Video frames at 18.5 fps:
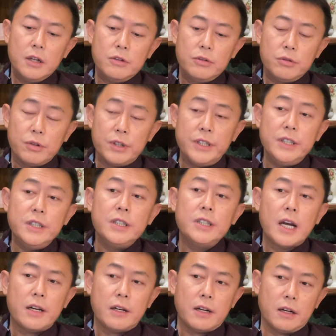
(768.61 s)
就是一
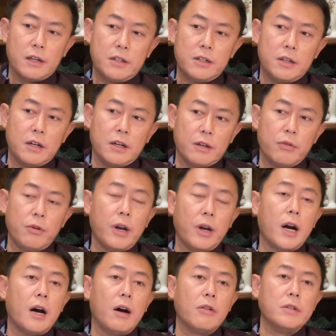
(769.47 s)
线城市可能
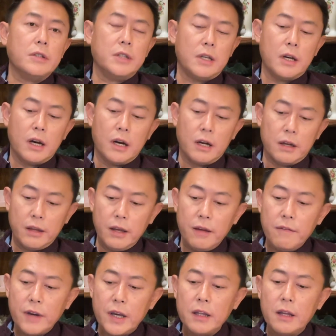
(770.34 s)
会好一些啊，
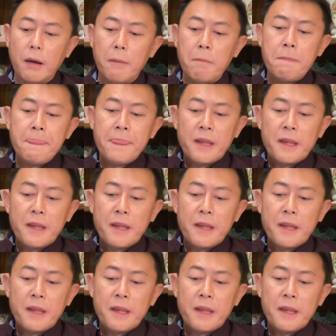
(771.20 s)
因为呢，